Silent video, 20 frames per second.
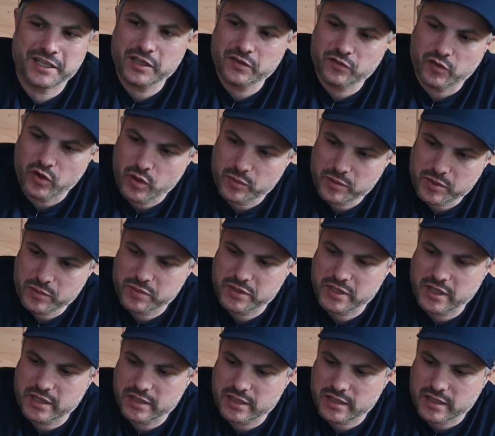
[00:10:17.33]
Ich freue mich, bis
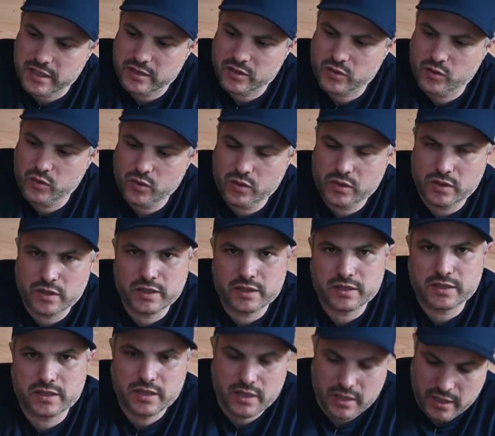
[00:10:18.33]
jetzt ist ganz cool,
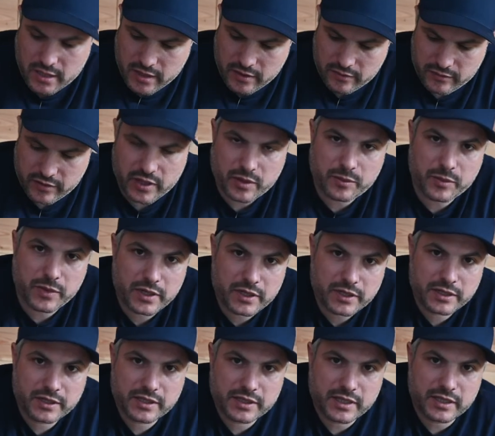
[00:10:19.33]
ist wieder mal
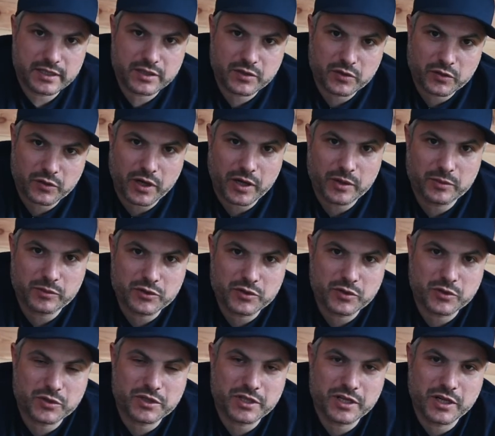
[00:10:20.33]
nicht ganz so
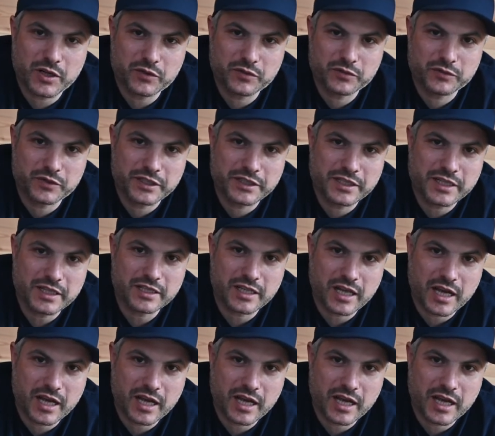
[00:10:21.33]
reibungslos gelaufen wie gedacht,